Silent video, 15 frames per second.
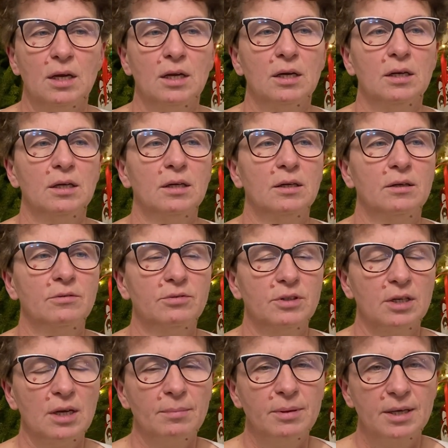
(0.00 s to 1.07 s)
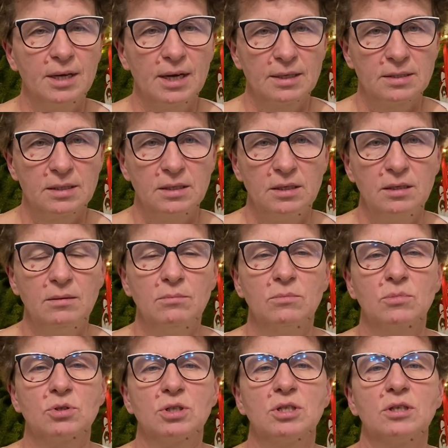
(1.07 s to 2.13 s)
E, w tej aplikacji
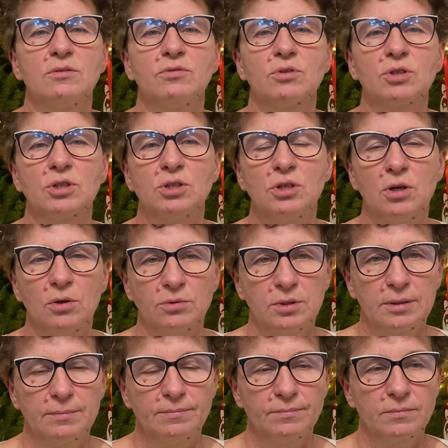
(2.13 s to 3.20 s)
możecie tworzyć loty.